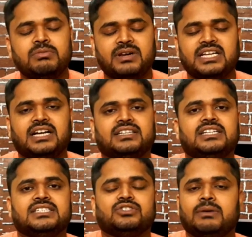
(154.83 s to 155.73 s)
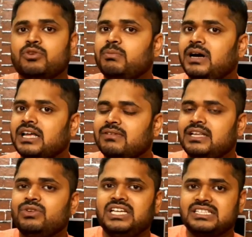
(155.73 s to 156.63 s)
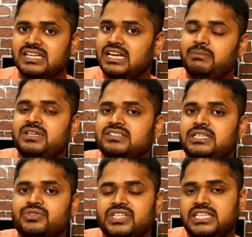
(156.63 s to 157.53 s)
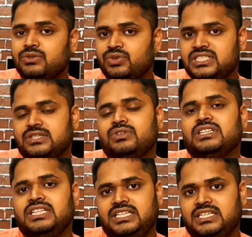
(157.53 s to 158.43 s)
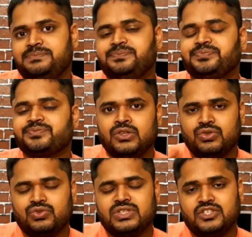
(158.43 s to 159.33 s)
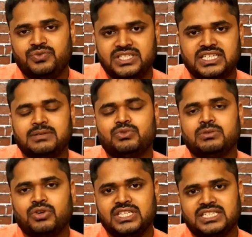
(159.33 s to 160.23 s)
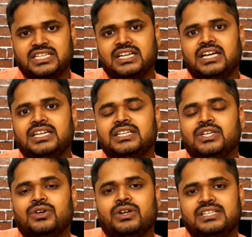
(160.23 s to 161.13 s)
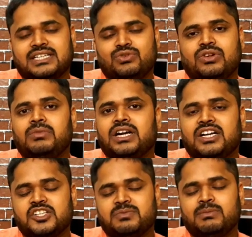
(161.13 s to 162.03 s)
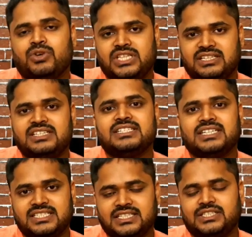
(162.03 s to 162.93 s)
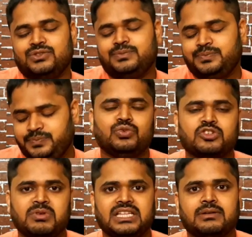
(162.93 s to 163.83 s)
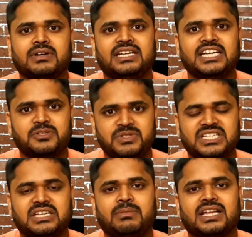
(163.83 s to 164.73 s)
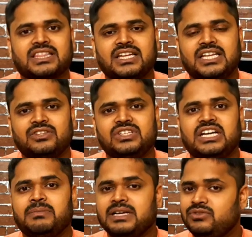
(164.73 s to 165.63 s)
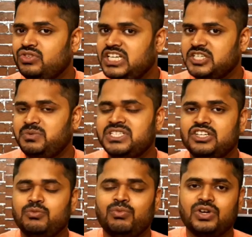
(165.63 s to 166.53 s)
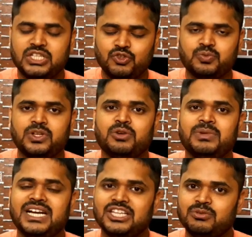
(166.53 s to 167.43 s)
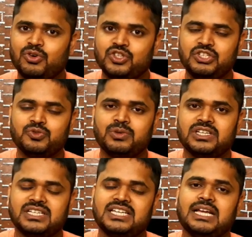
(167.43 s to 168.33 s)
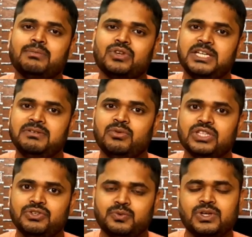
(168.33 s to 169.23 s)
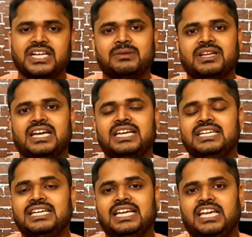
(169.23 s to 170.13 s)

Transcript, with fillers: वो भी बड़ी आसानी से तो आपको बाहर वाले कोई एक्सटर्नल एप्लीकेशन यूज़ करने की कोई ज़रूरत नहीं है तो दोस्तों ये जो फीचर है मुझे बहुत ही अच्छा लगा है और इसके थ्रू आप डाटा ट्रांसफर बहुत ही आसानी से कर सकते हो तो उसके बाद आपका नेक्स्ट फीचर की बात कर लेते तो यहाँ पर जो नेक्स्ट फीचर है वो बहुत यूज़फुल है और मेरे लिए तो बहुत ही यूज़फुल है शायद आपके लिए भी बहुत यूज़फुल रहने वाला है